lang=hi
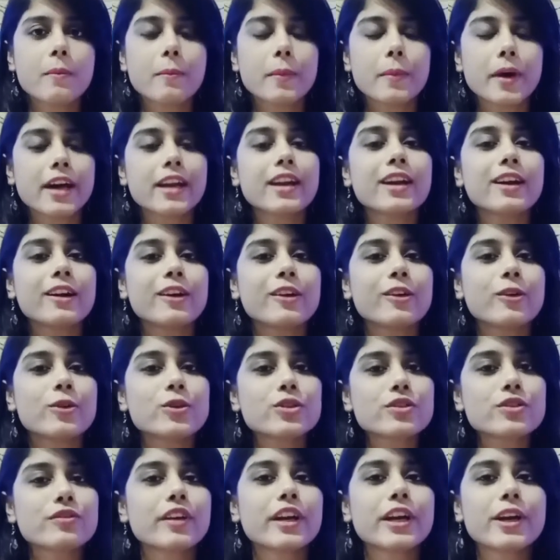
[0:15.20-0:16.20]
पर
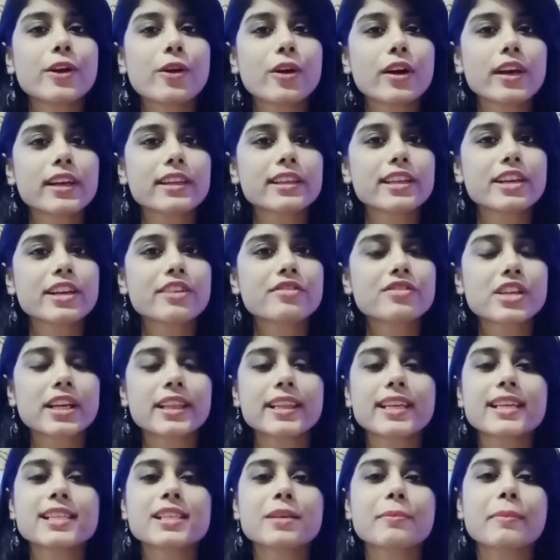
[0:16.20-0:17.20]
उस वीडियो की तरफ
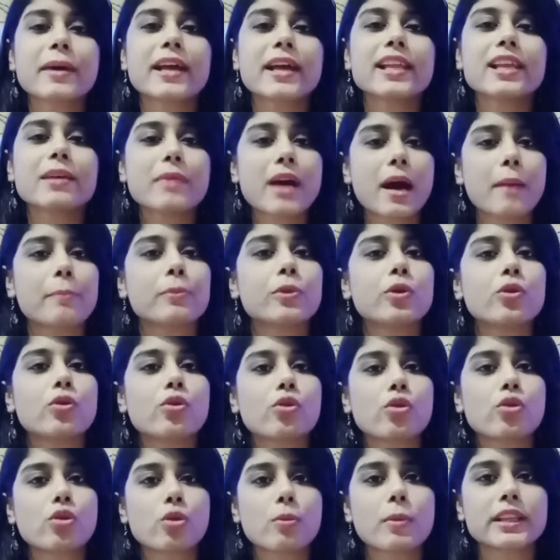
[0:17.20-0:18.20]
चलने से पहले मैं आप
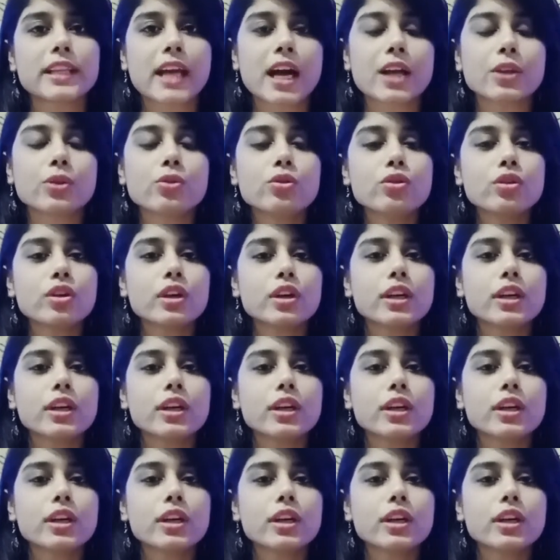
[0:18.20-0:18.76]
लोगों को बता दूं